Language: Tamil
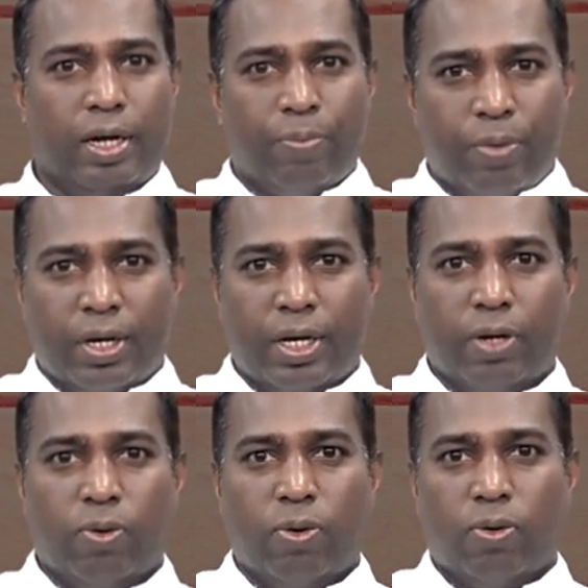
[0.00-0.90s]
நம்பிக்கை
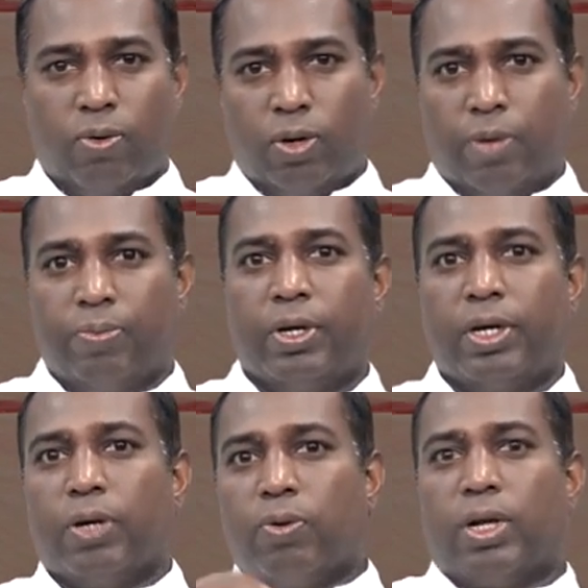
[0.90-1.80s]

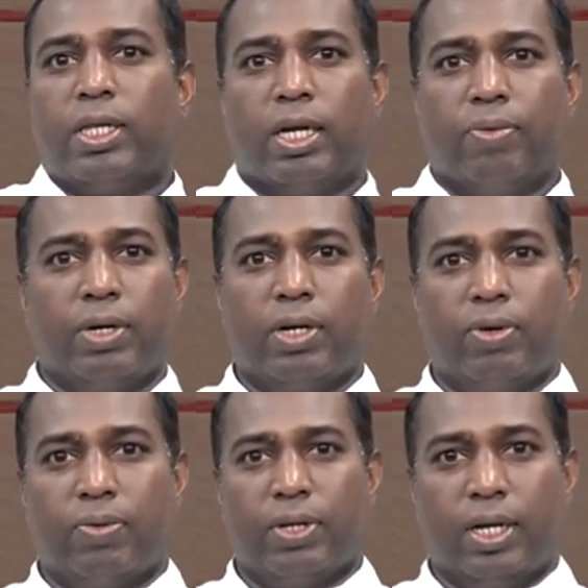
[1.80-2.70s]
நம்பிக்கை கூட அந்த அளவிற்கு
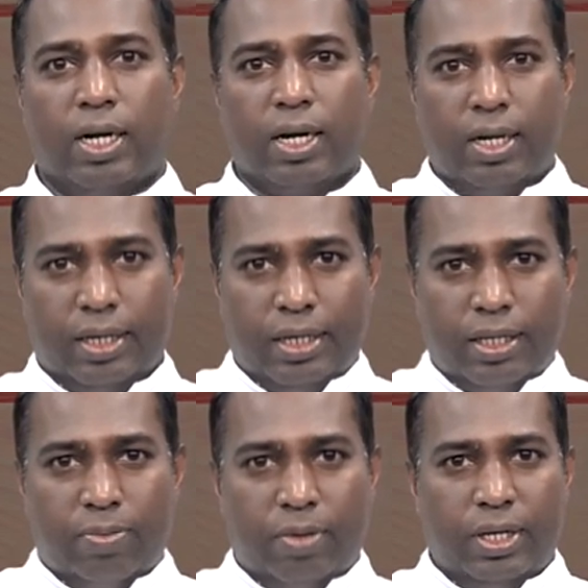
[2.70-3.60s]
வருவதில்லை ஆனால்
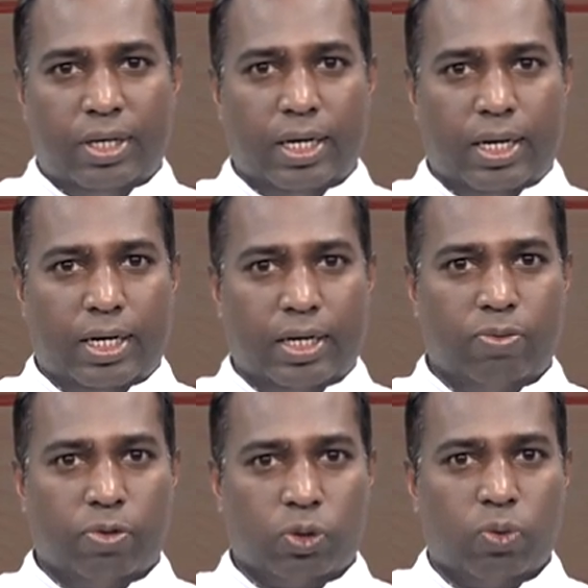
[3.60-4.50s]
இந்த மாதிரியான
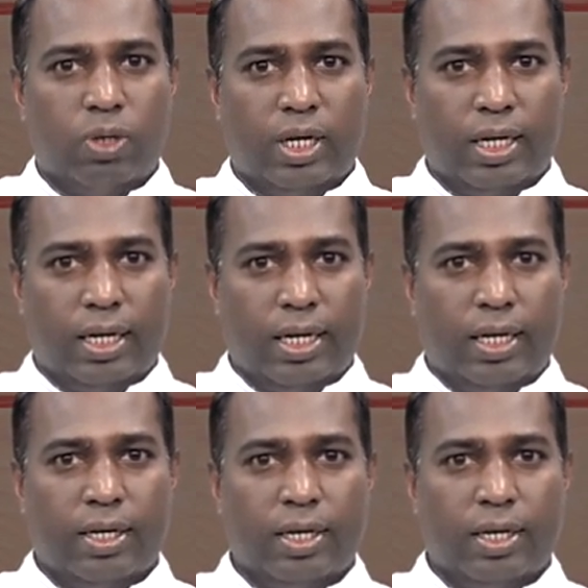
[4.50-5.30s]
ஒரு சூழ்நிலையிலே